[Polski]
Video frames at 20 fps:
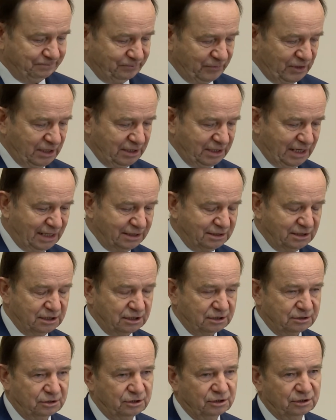
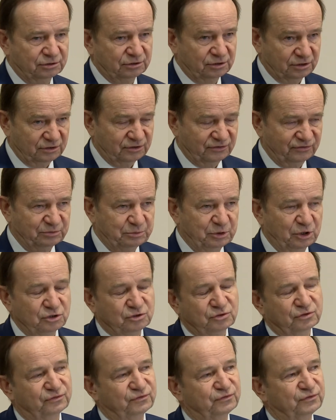radnych, do, do, do
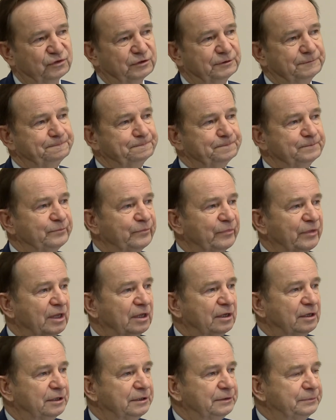wyborców
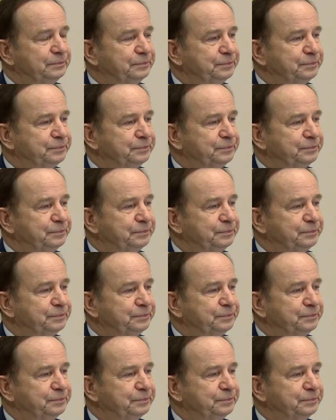e,